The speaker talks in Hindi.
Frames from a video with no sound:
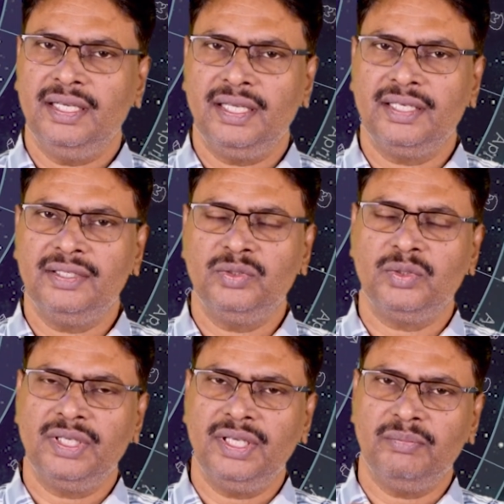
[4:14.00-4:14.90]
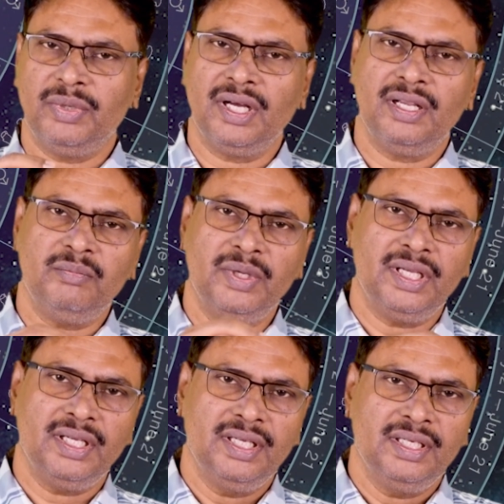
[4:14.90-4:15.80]
लेकिन चूंकि बगल
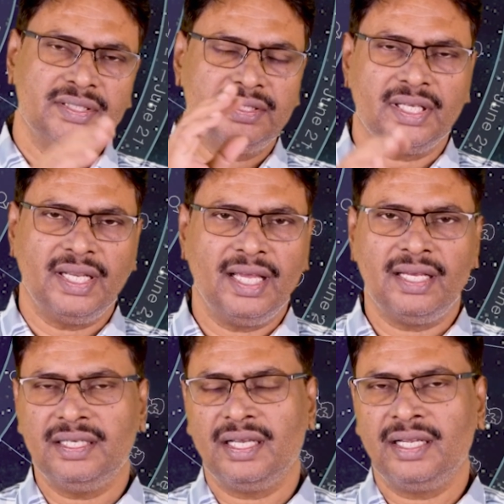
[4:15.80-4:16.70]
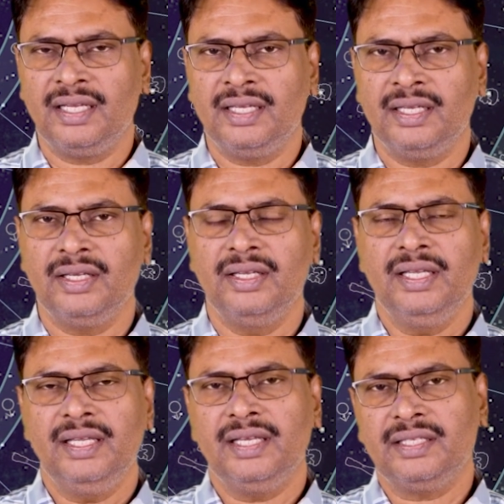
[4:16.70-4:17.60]
में शनि आ जा रहे हैं
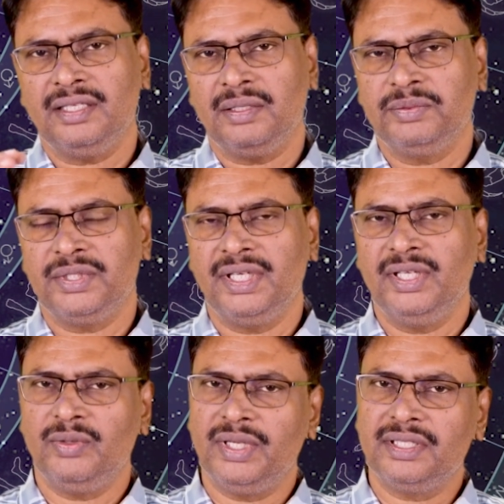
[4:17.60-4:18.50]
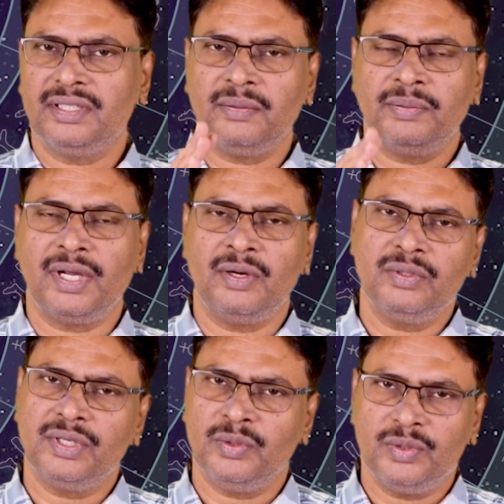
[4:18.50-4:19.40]
एक तरफ शनि और एक तरफ राहु
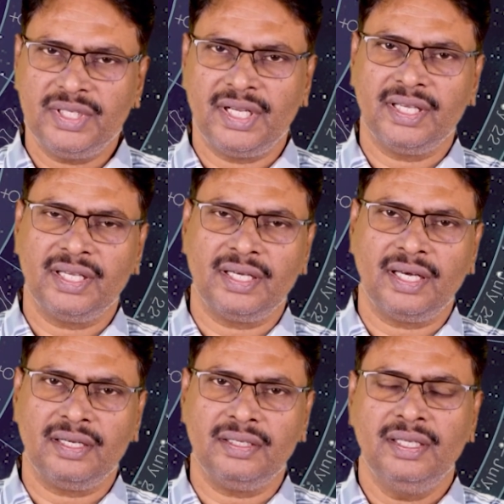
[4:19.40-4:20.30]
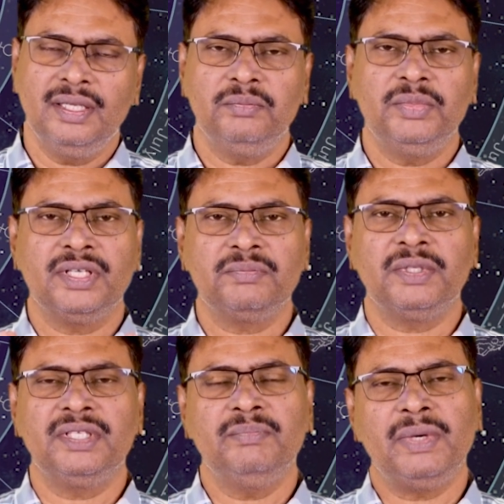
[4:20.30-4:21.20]
के हो जाने के कारण
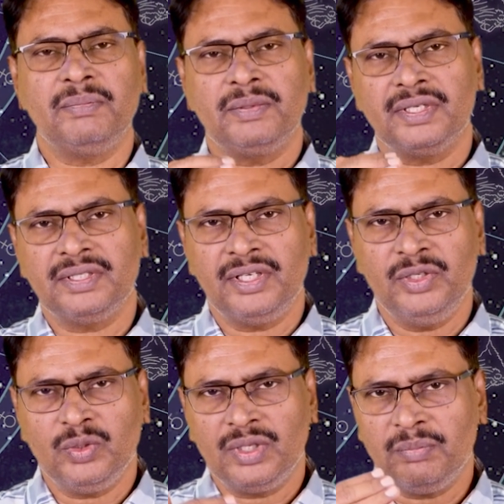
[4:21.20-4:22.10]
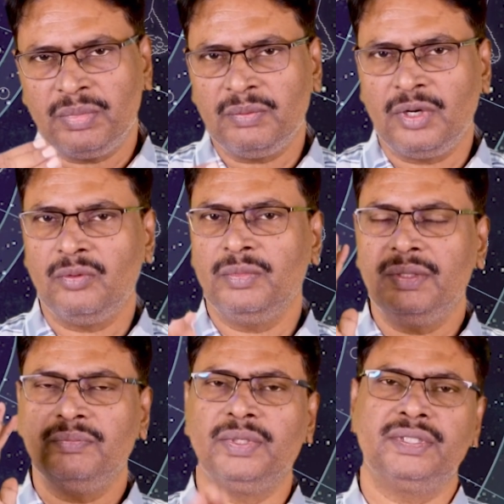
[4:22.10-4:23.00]
बृहस्पति पाप कर्तरी योग के प्रभाव में
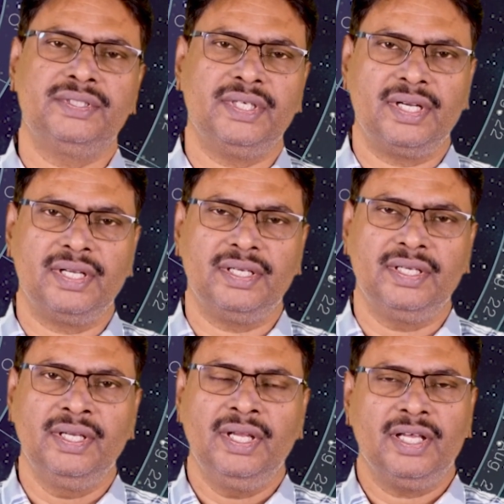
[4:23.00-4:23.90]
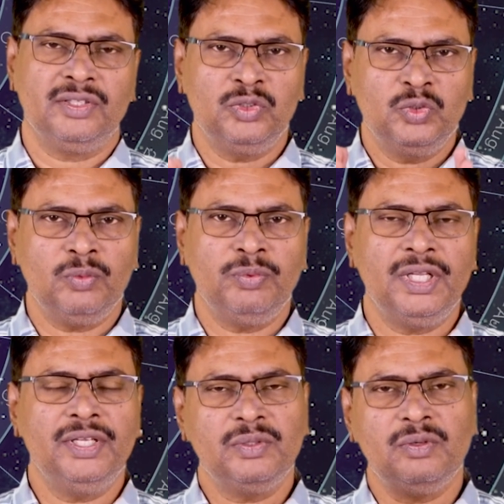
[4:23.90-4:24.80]
फंस जा रहे हैं अतः जो फल
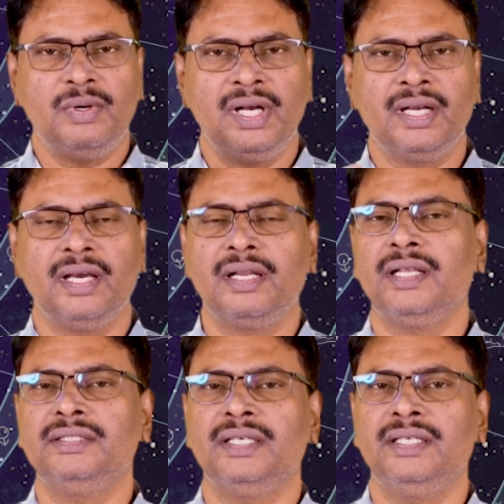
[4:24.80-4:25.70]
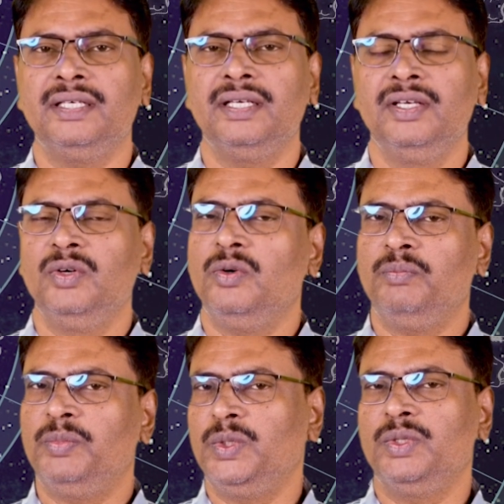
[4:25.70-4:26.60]
इनको वहाँ करना चाहिए वो
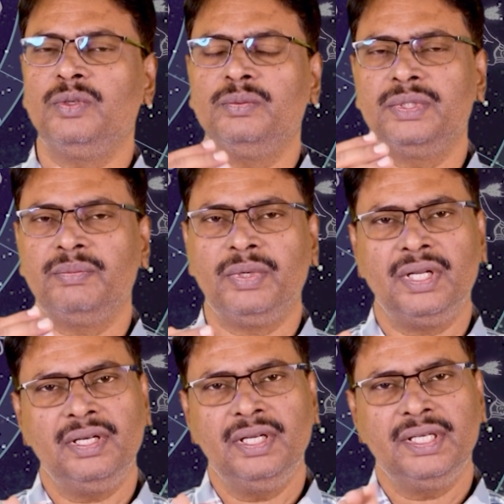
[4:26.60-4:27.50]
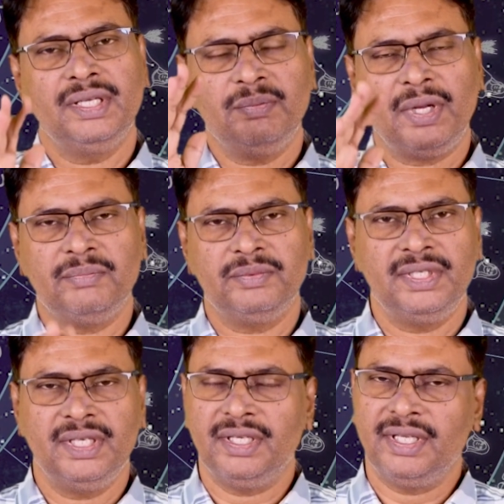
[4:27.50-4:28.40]
पूर्ण रूप से फल की प्राप्ति
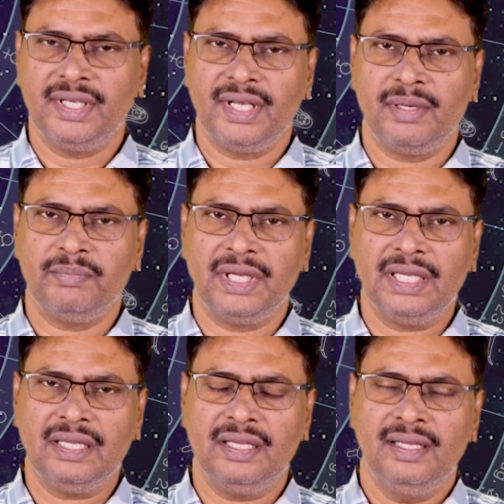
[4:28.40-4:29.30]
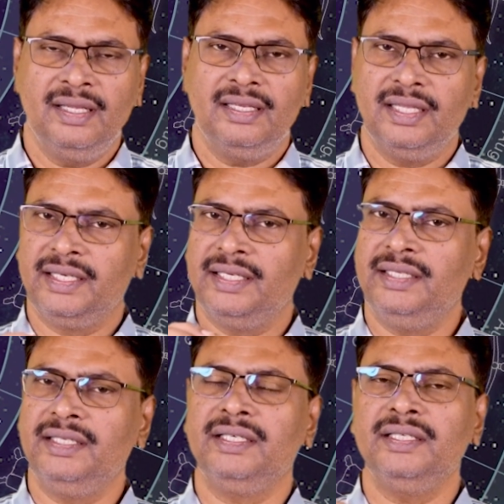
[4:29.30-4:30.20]
ये नहीं करा पाएंगे लेकिन
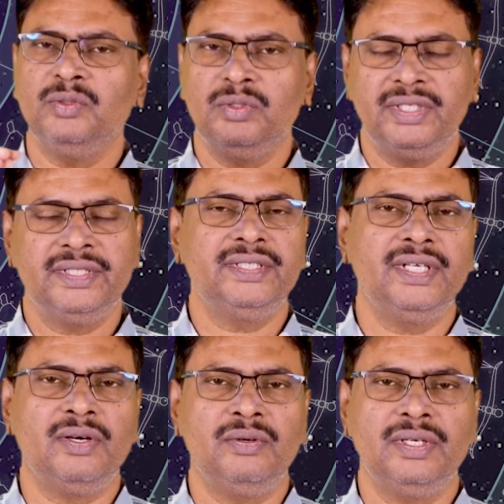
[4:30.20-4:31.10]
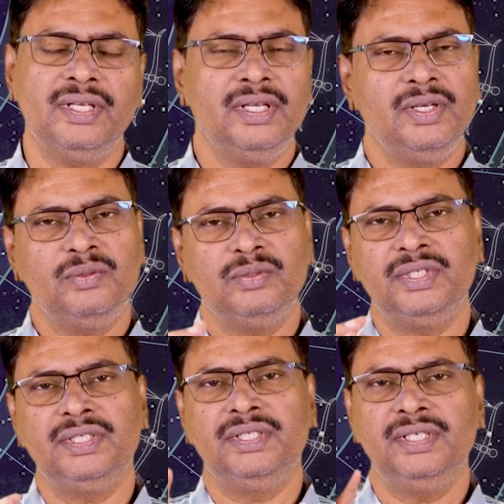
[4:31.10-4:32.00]
इनकी जो दृष्टियाँ होगी वो
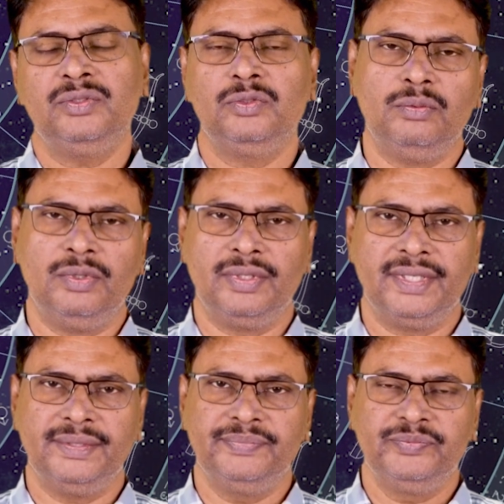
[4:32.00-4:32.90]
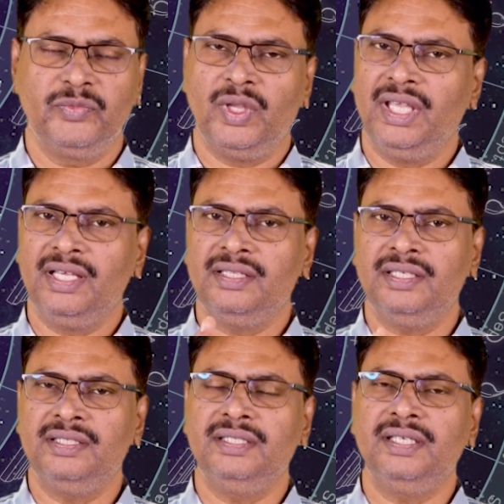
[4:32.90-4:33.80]
दृष्टि शुभ होगी तो एक
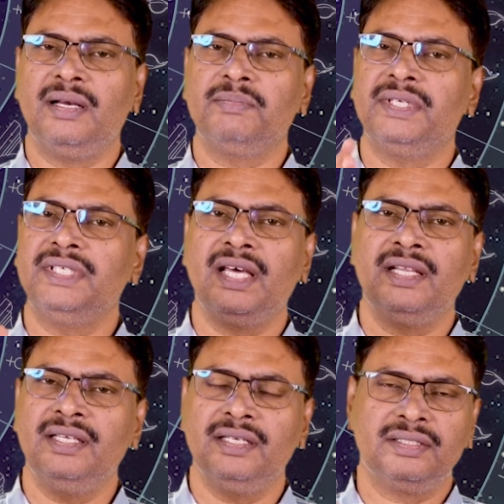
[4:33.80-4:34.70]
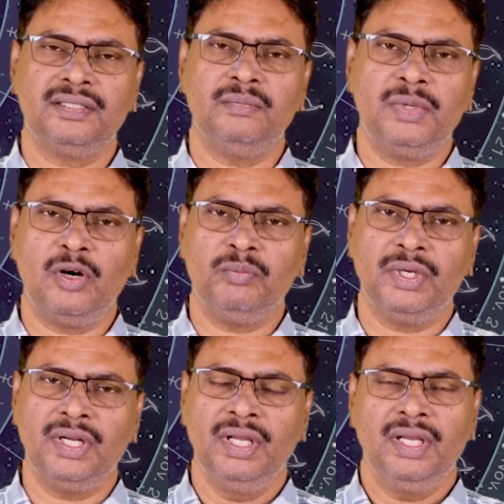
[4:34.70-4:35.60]
दृष्टि आपके जा रही है अष्टम भाव
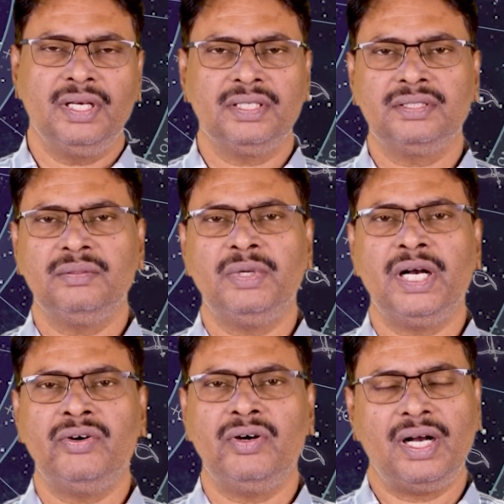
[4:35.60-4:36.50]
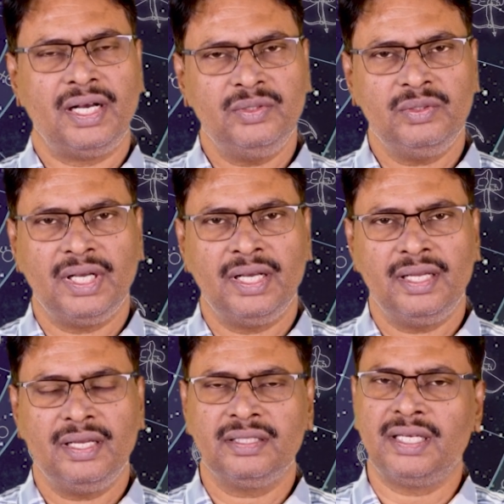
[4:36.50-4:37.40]
पर अष्टम भाव आयु का
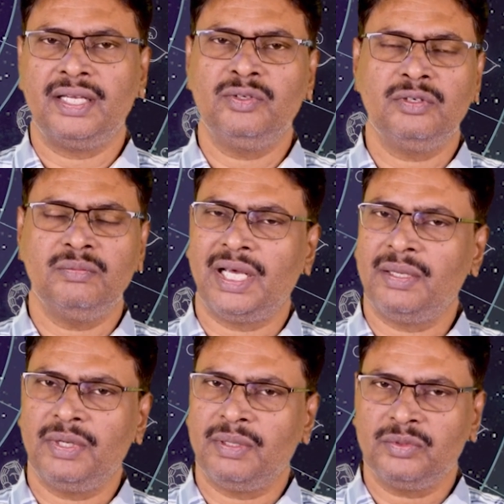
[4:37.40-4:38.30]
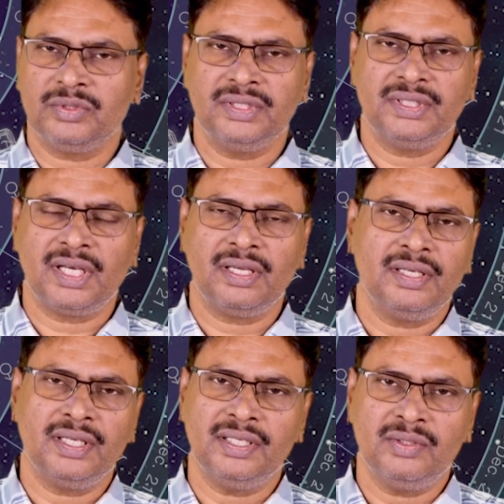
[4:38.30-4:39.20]
है अतः आयु के बारे में आपको चिंता
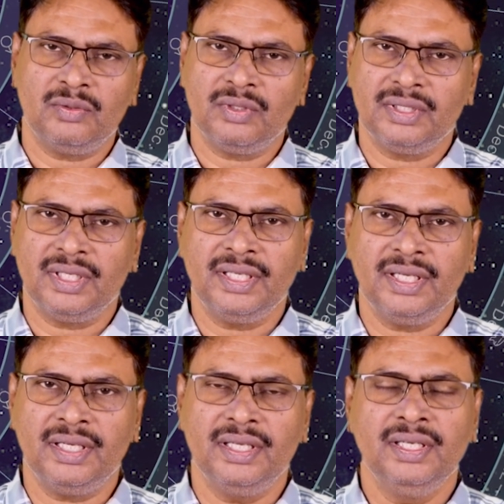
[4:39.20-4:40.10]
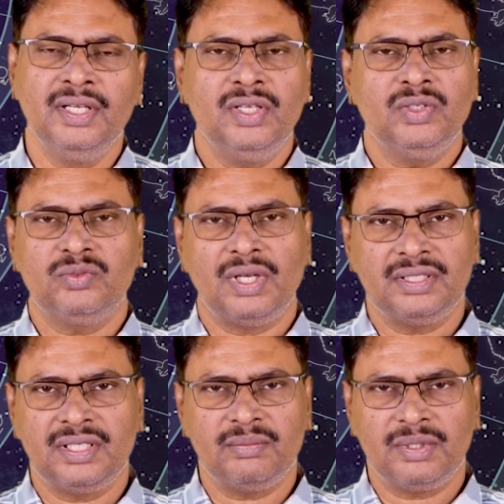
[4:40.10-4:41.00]
करने की जरूरत नहीं है
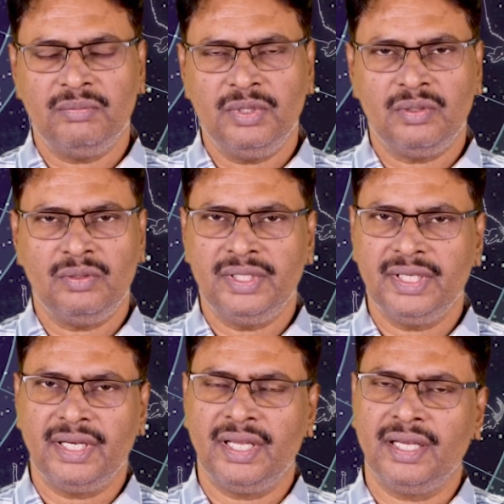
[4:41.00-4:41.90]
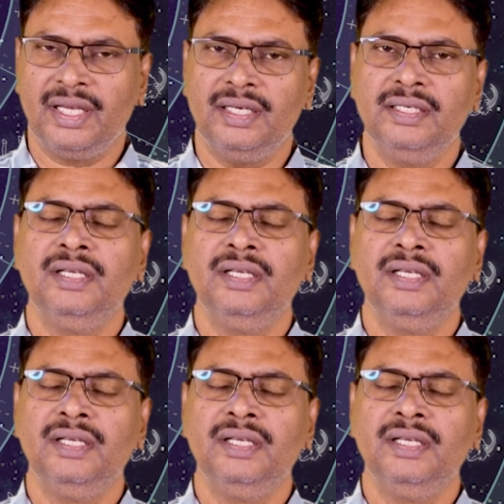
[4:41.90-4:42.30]
स्वास्थ्य आपका बिल्कुल ठीक रहेगा